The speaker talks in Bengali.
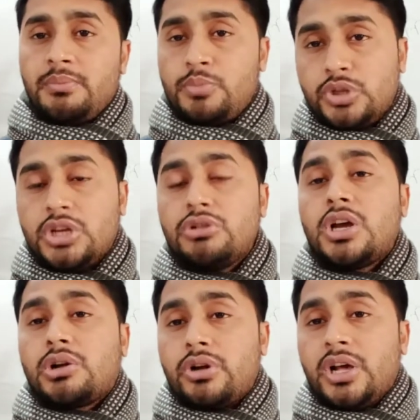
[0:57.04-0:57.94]
প্রতারণা
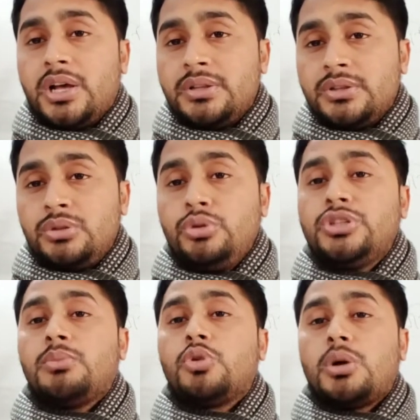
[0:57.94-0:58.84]
করা
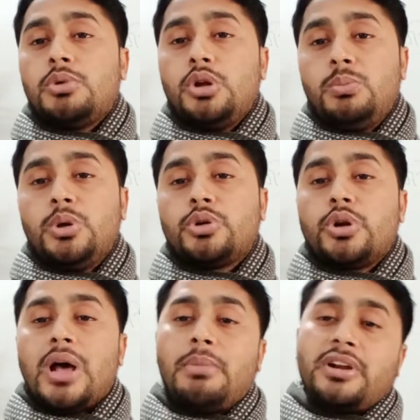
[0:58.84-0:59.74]
দুইটা মুখ অবলম্বন
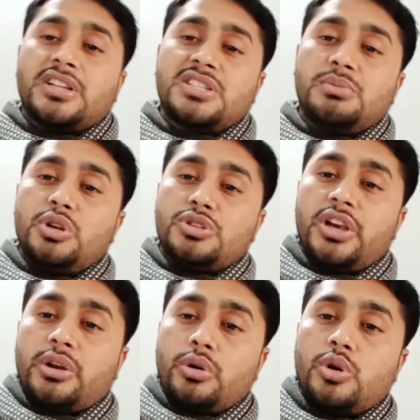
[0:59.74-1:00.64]
করা আমার কাছে বলেছে
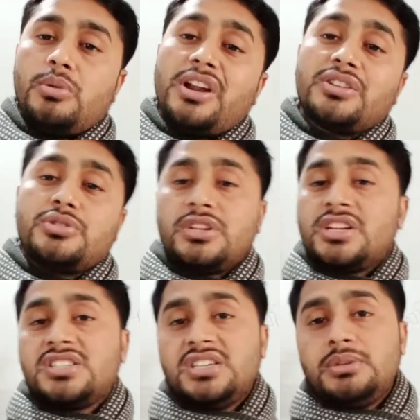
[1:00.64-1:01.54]
একরকম আরেকজনের
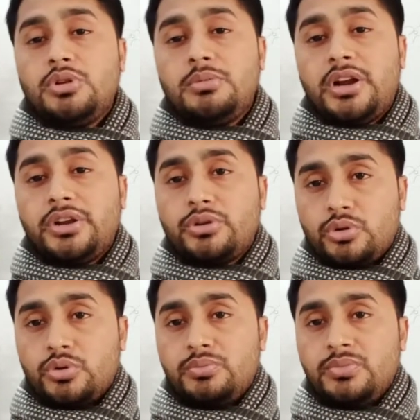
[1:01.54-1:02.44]
কাছে গিয়ে বলবে আরেক
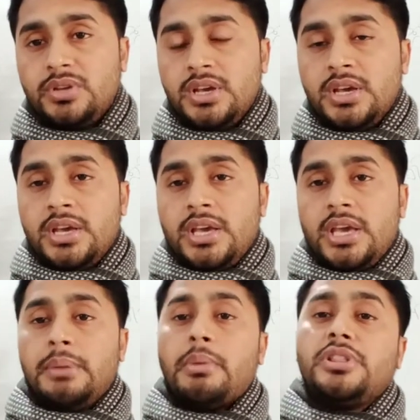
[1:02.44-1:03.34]
রকম
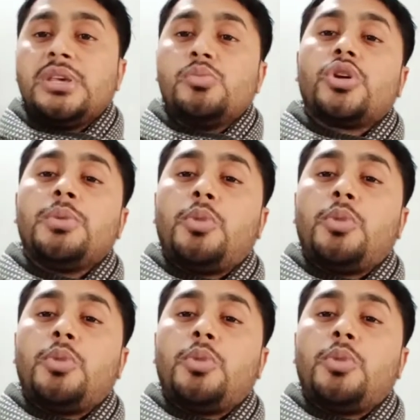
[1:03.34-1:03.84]
এভাবে দ্বিমুখী